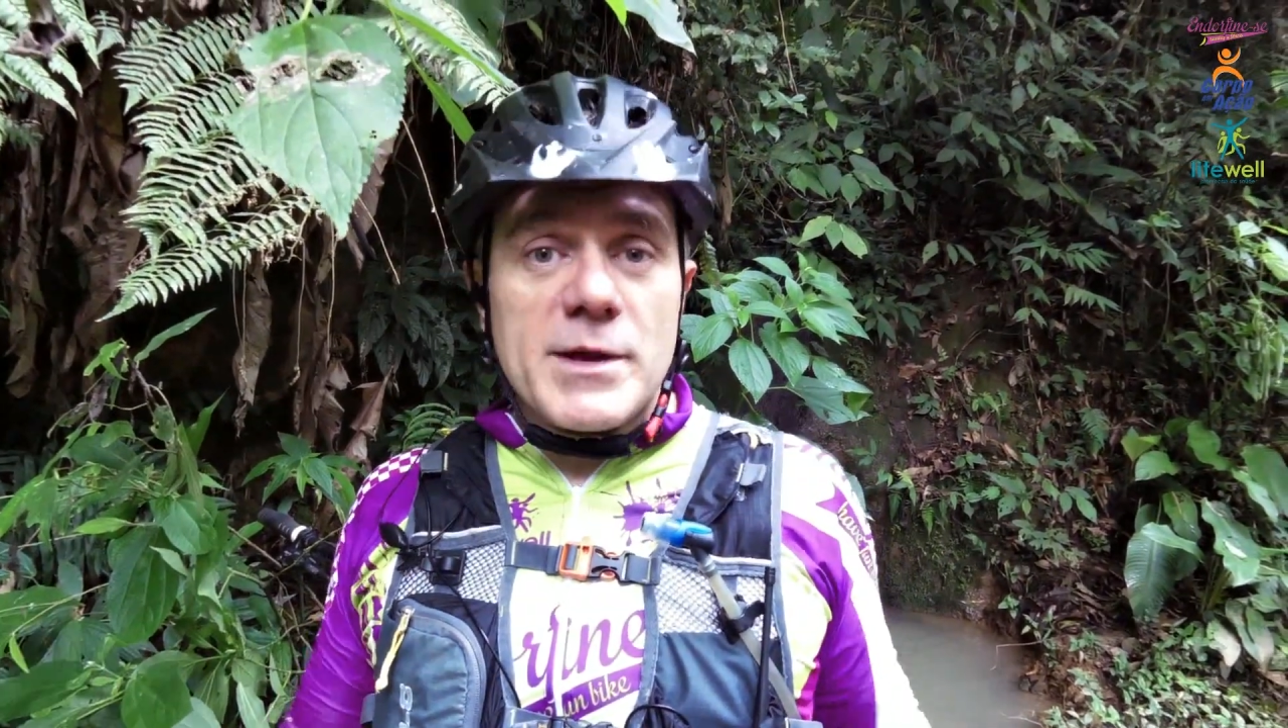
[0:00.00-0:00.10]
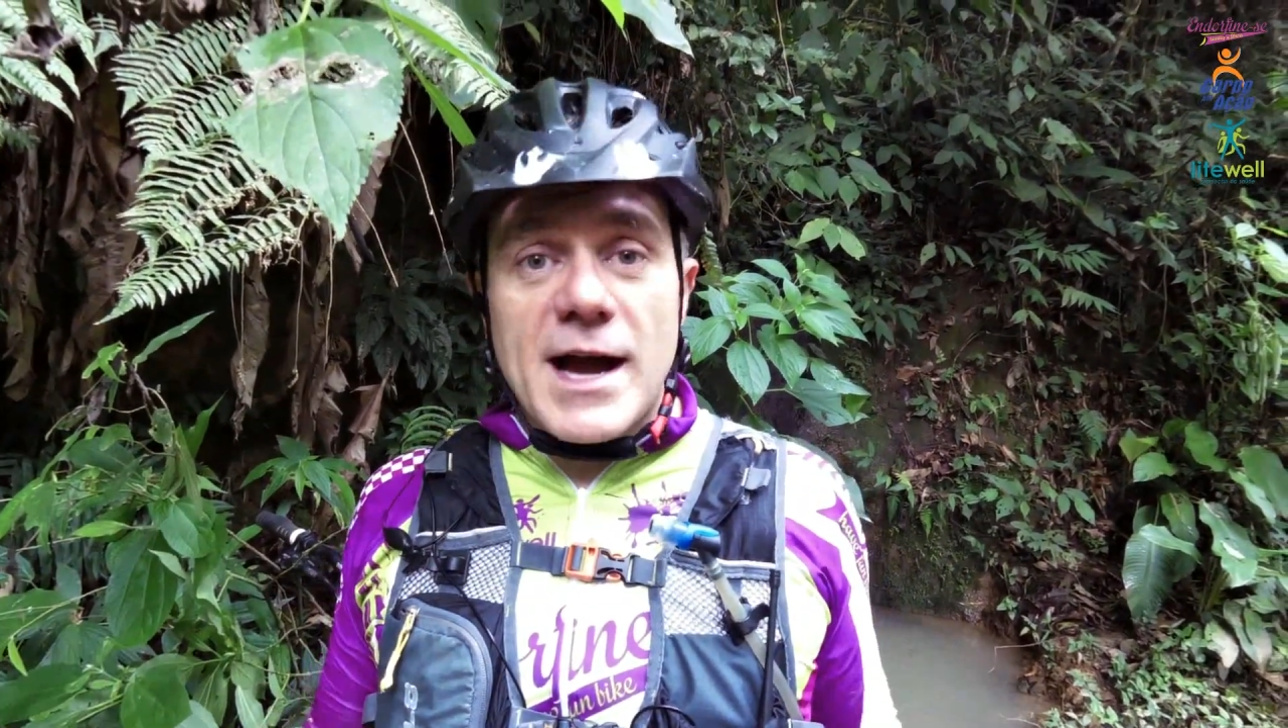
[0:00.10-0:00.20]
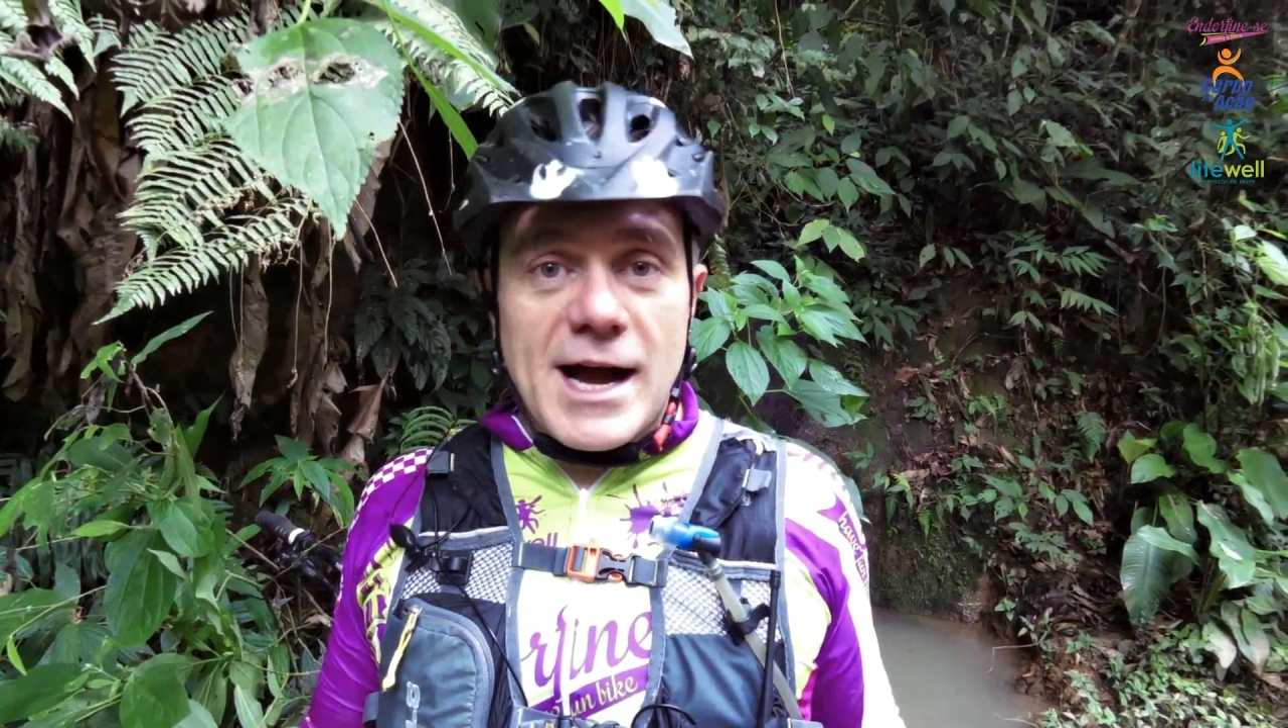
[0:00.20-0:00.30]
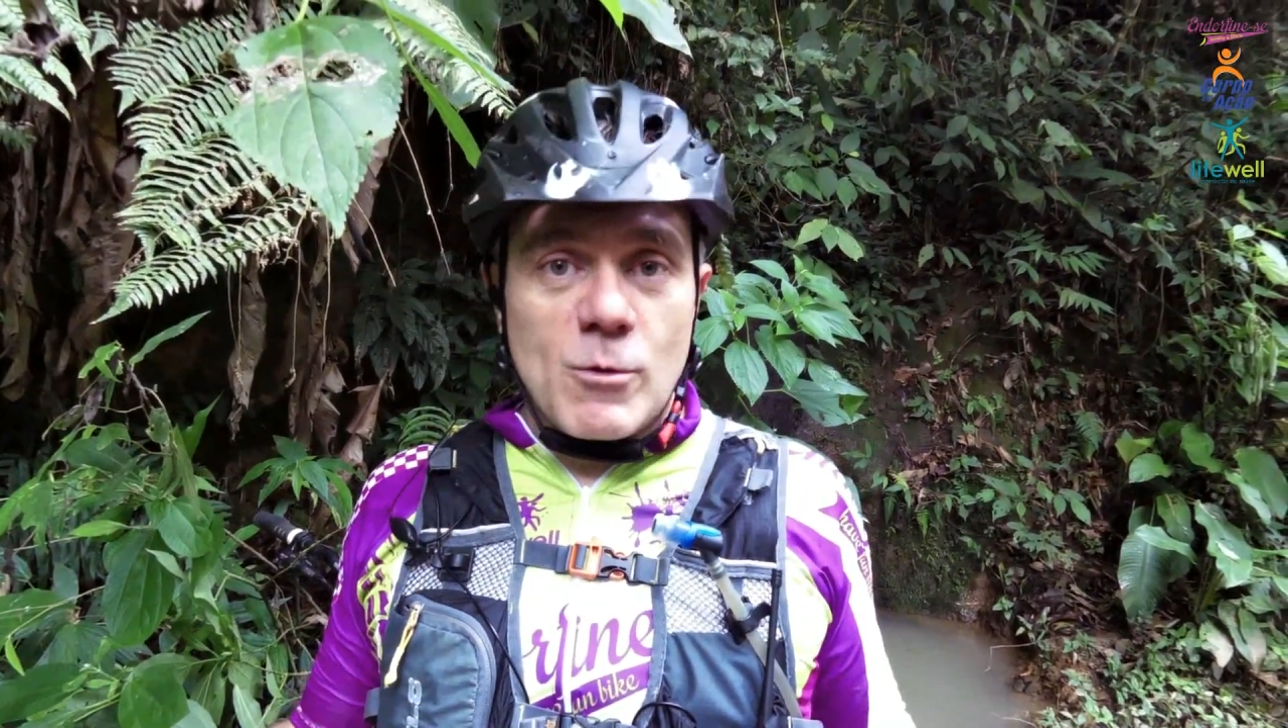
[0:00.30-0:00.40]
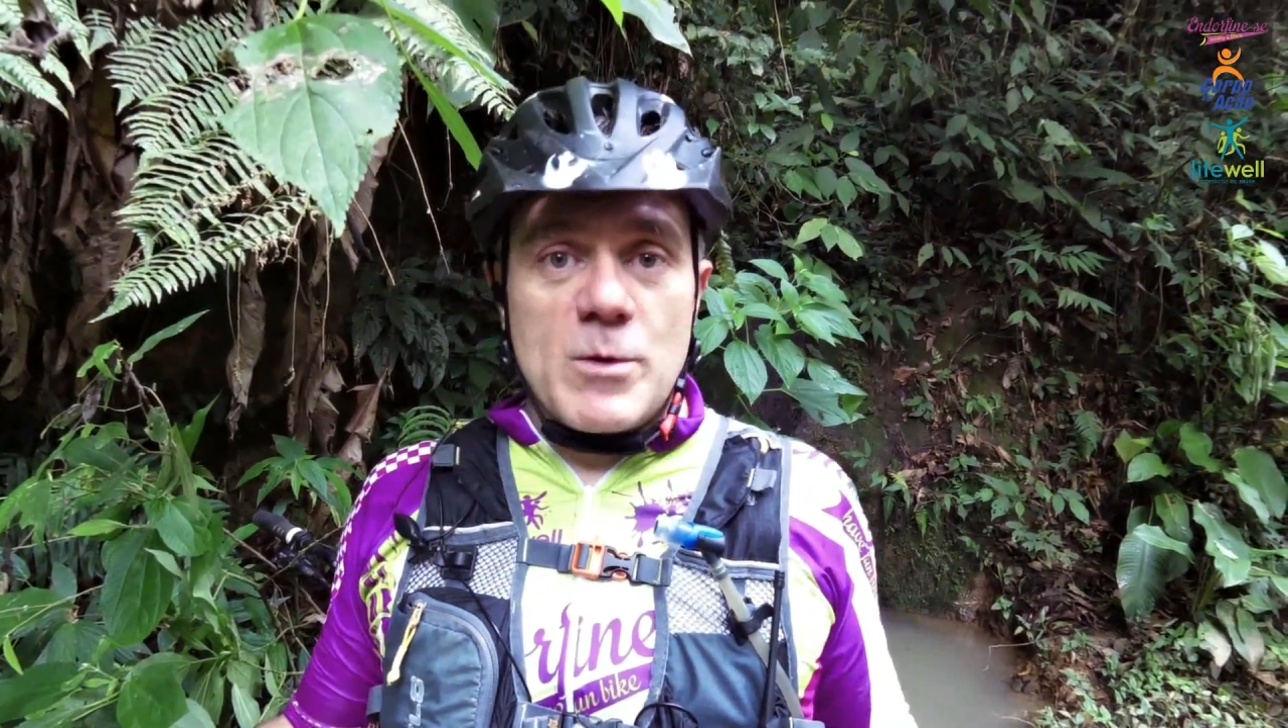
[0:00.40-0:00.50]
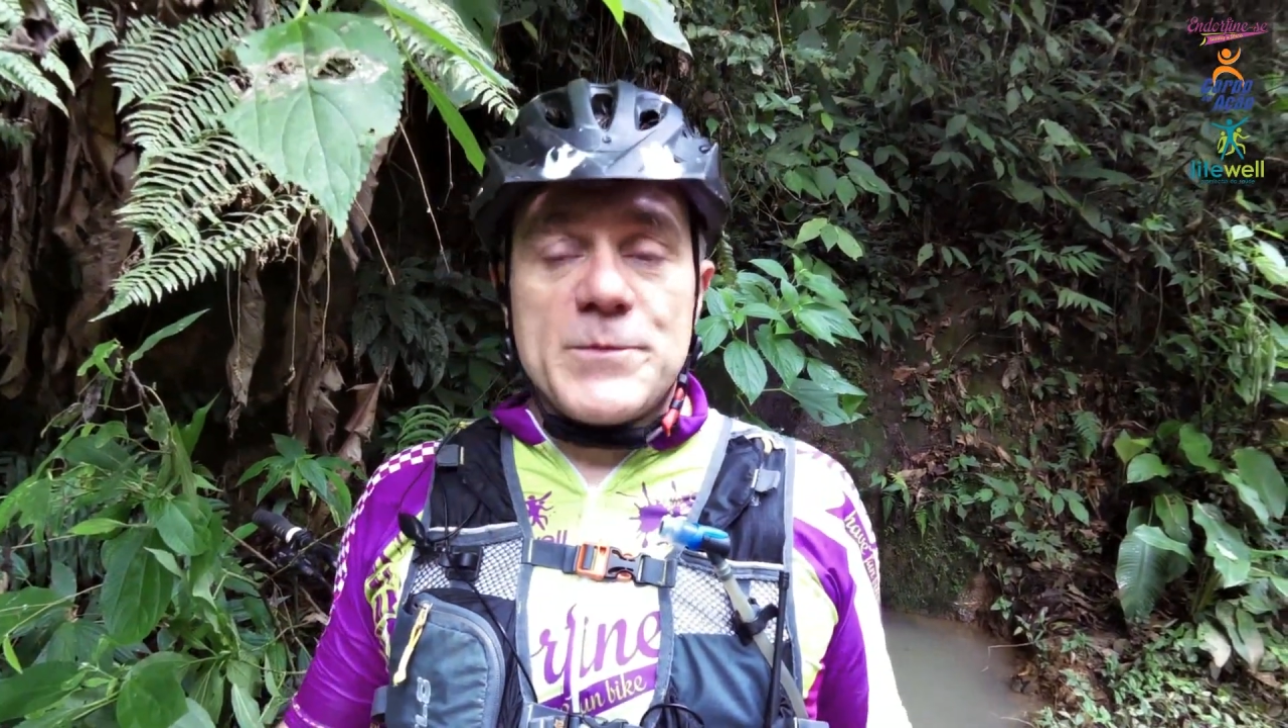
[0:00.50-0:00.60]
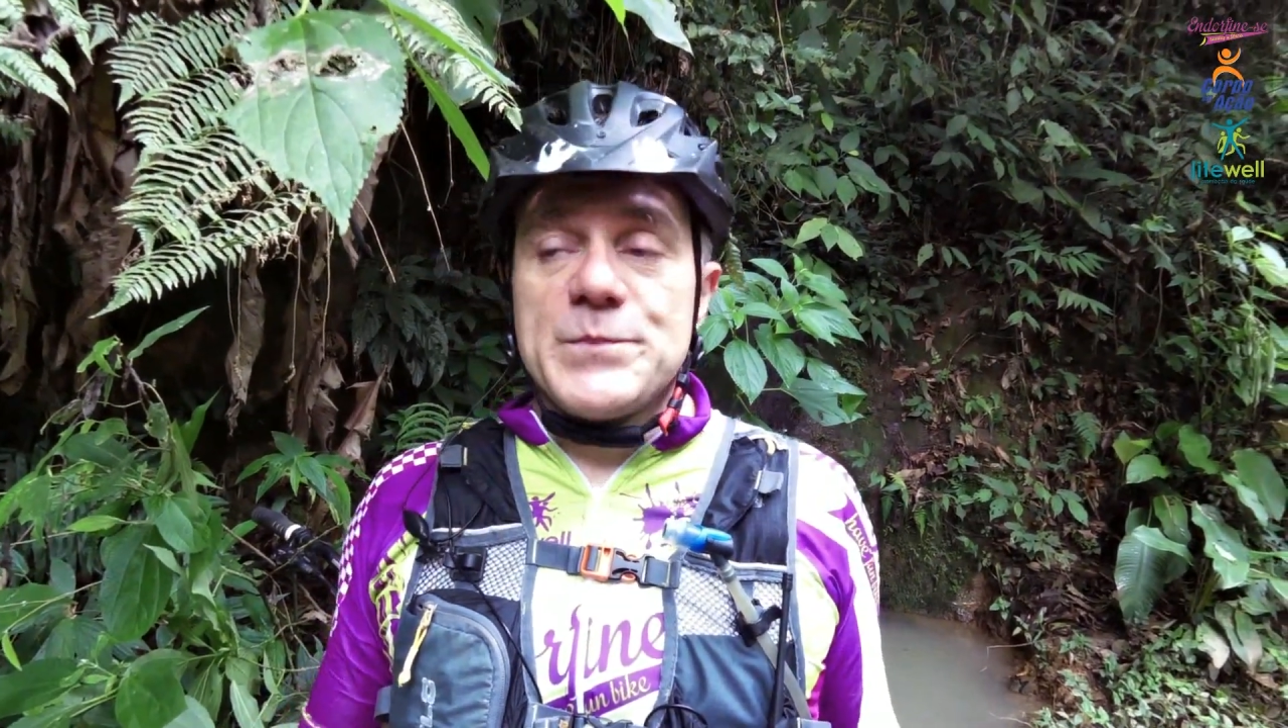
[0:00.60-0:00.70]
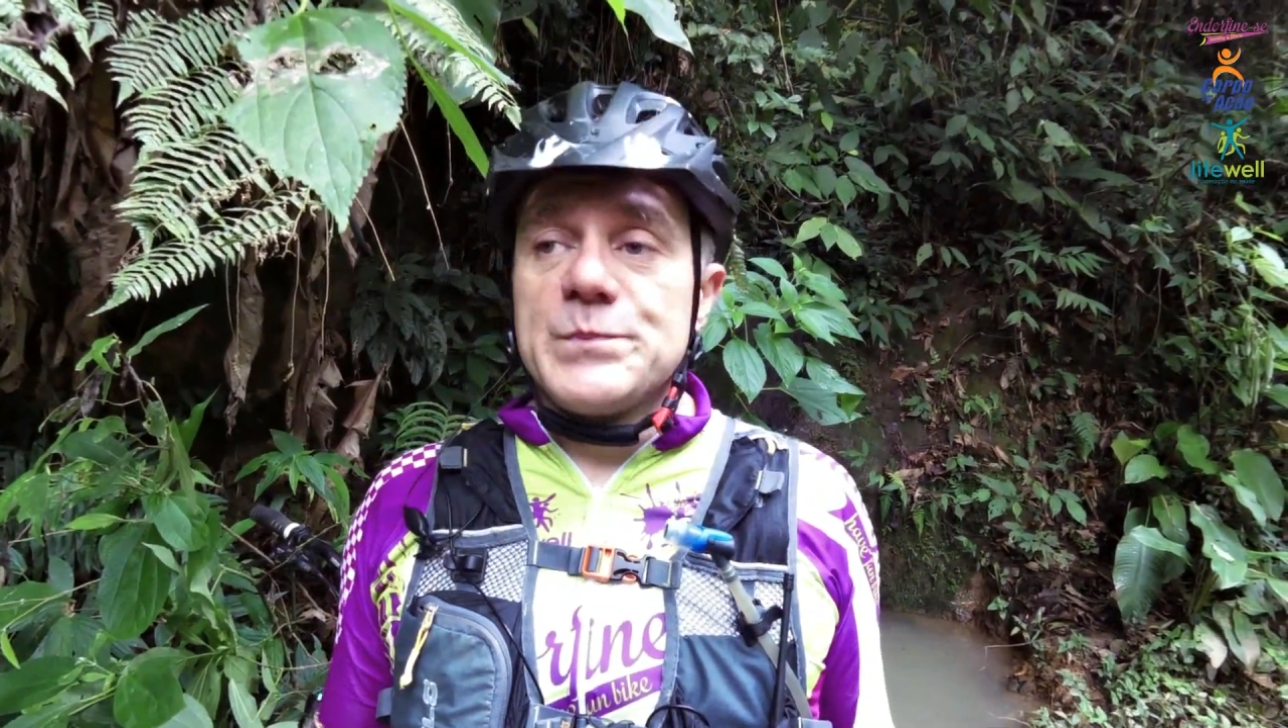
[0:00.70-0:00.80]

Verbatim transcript: minha água.